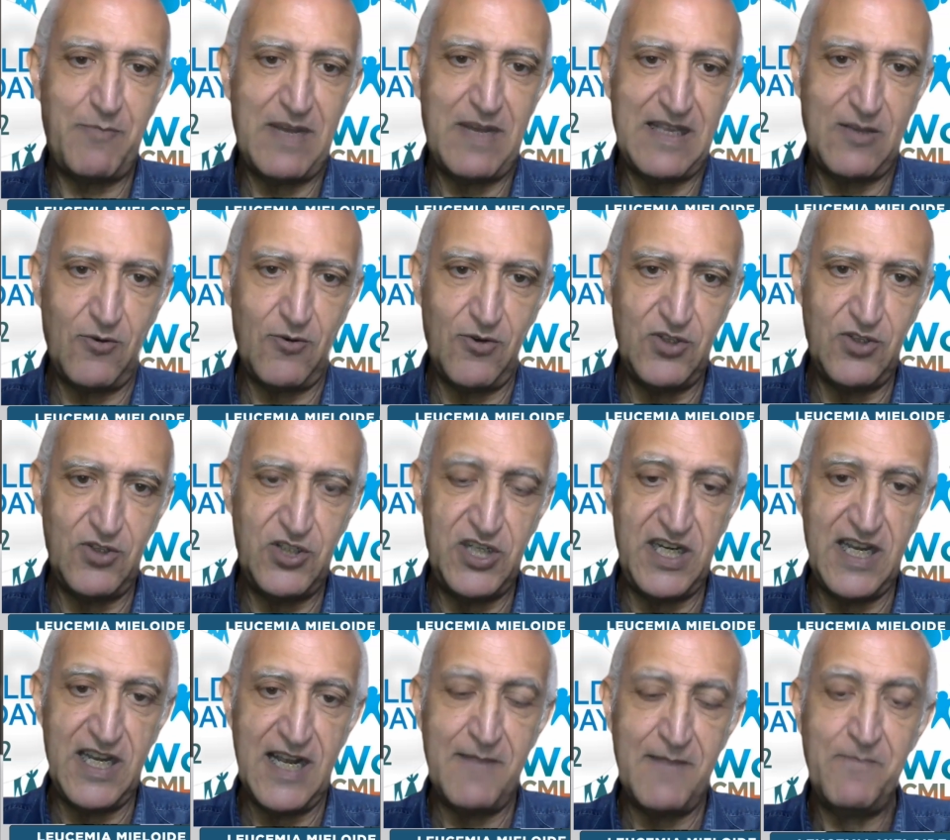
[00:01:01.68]

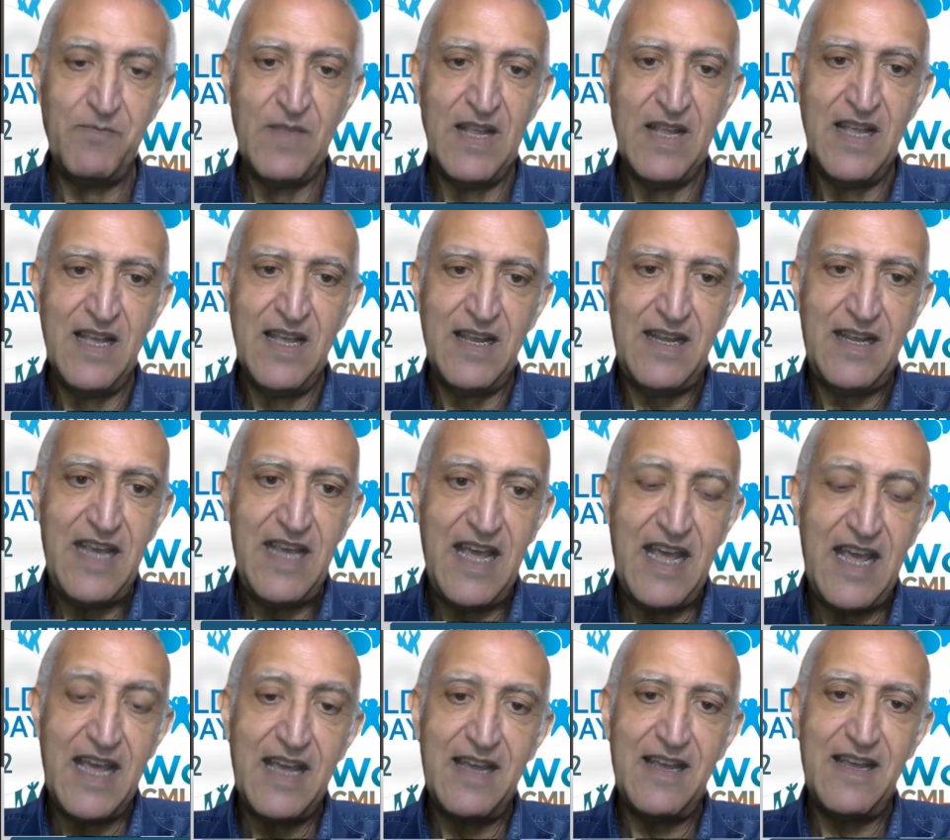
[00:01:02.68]
patologia
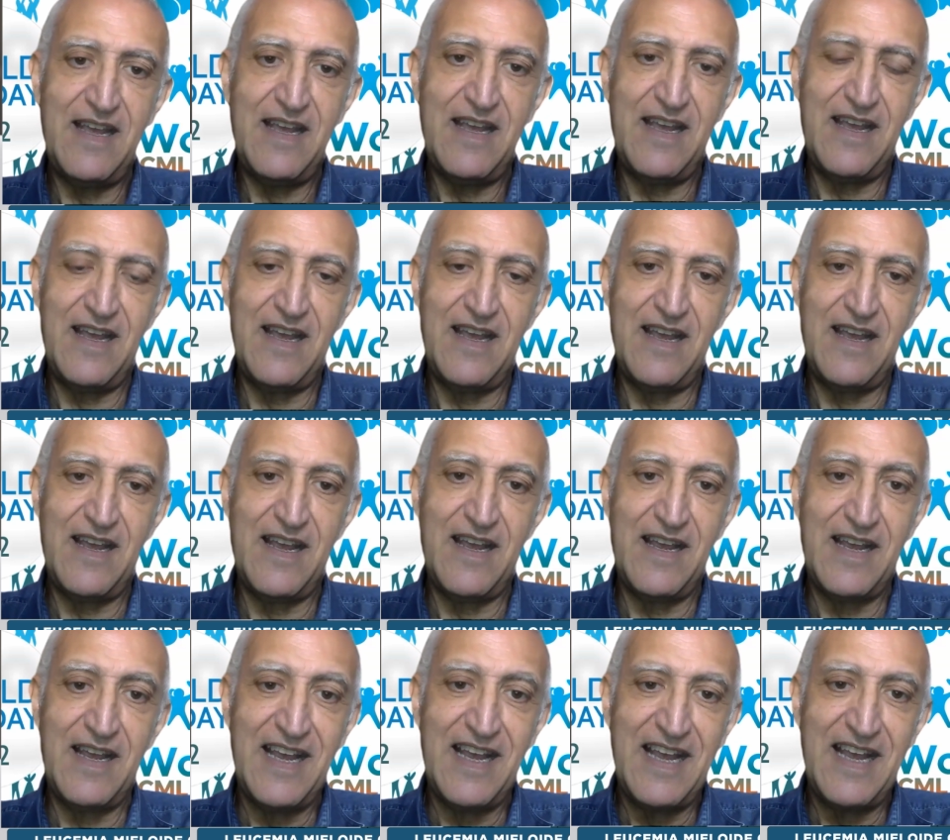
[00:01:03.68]
che,
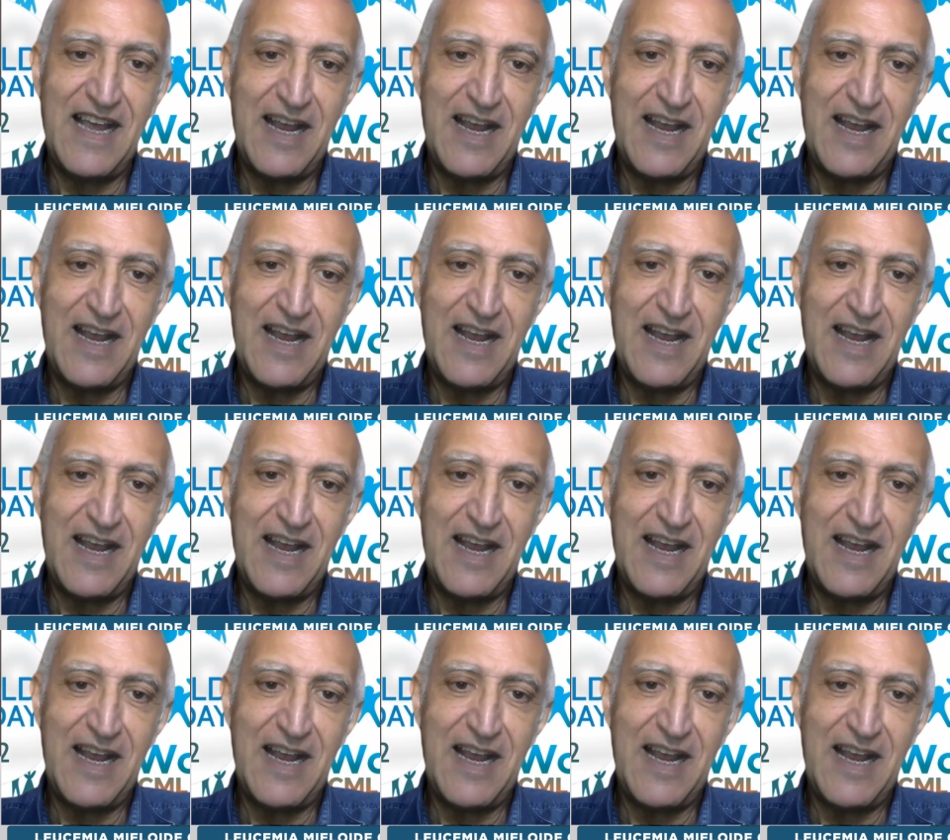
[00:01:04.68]
eh,